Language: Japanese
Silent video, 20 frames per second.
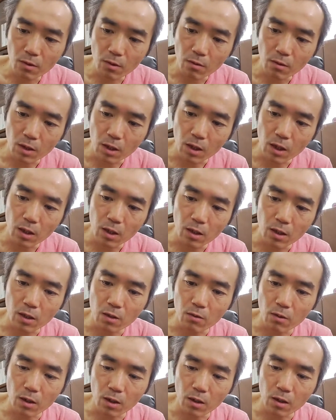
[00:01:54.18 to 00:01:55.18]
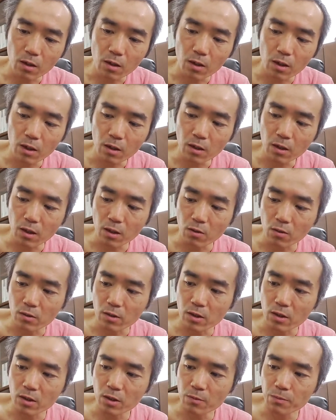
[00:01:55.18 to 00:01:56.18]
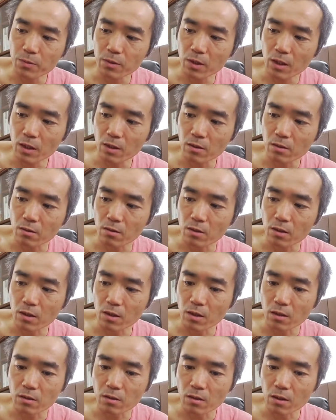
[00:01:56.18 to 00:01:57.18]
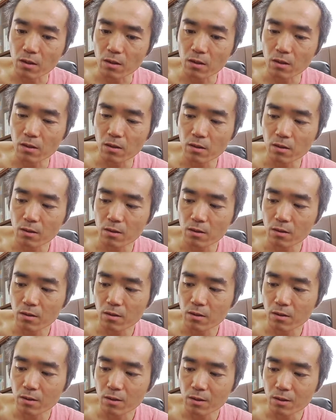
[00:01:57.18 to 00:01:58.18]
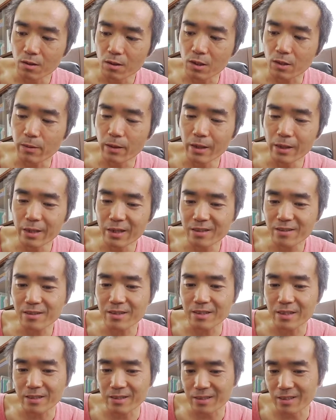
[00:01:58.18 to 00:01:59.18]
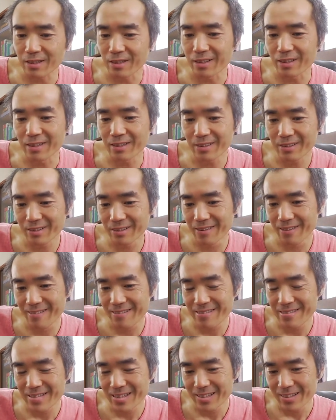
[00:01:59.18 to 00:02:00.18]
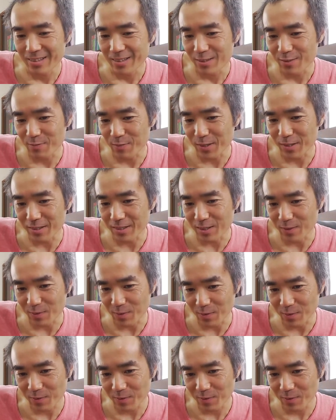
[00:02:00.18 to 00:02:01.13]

これは元気のかな元気の G プライスってやつだね。一番安いやつだね。水でも。